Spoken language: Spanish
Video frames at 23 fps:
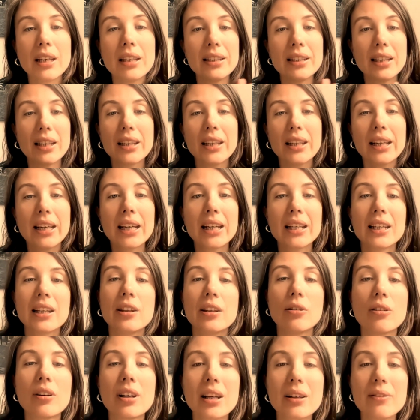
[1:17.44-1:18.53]
Tercer
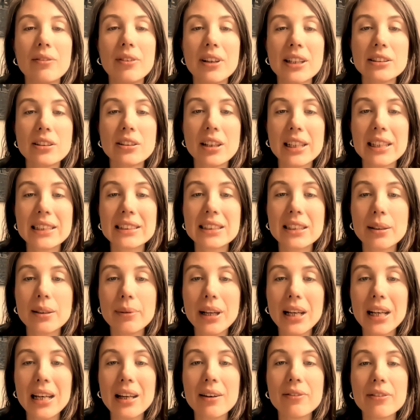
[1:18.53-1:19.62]
ejercicio, reflexiona y
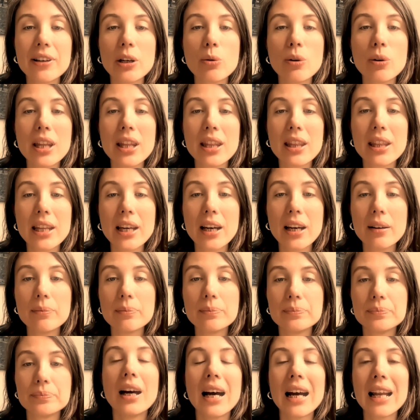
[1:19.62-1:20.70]
escribe la frecuencia
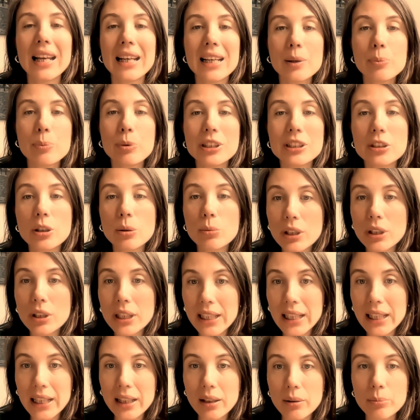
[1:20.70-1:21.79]
a la que puedes
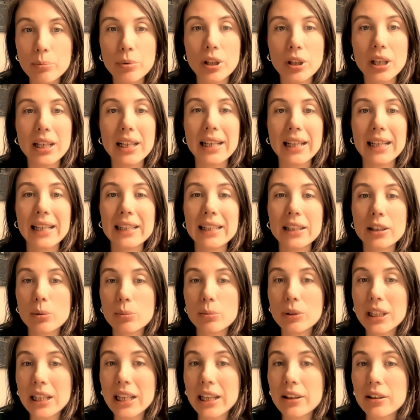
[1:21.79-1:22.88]
comunicar por el canal de
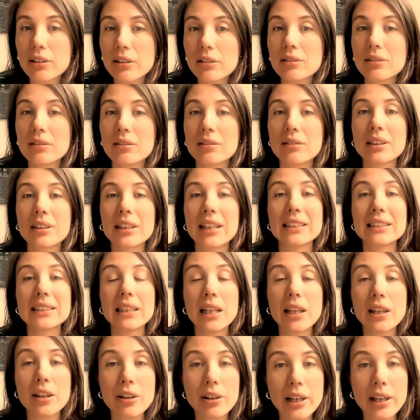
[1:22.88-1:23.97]
comunicación que has
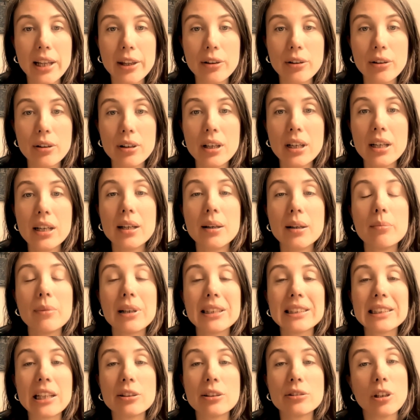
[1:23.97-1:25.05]
seleccionado
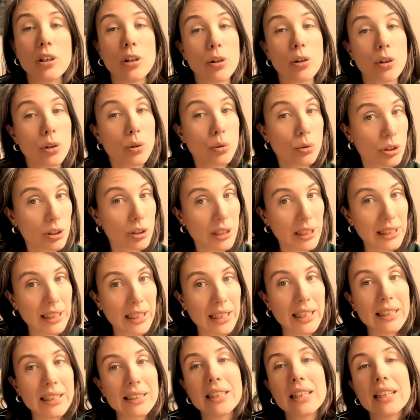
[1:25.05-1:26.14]
basados en los recursos que
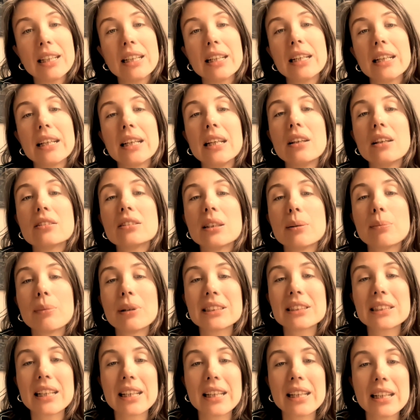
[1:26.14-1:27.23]
tienes y los
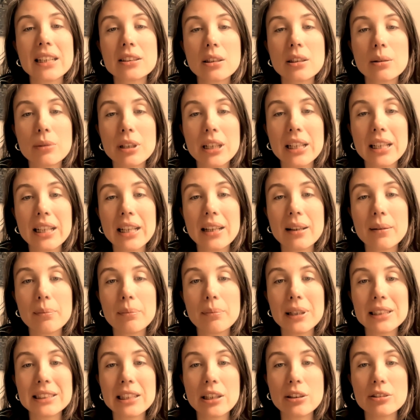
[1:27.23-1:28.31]
temas que quieres comunicar
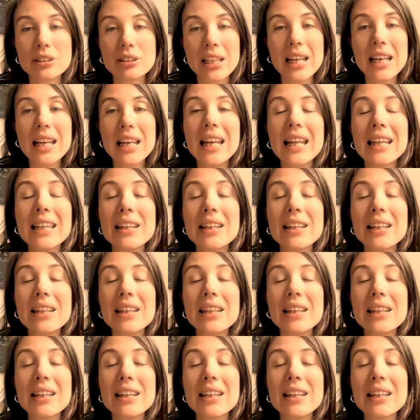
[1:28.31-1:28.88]
basados en la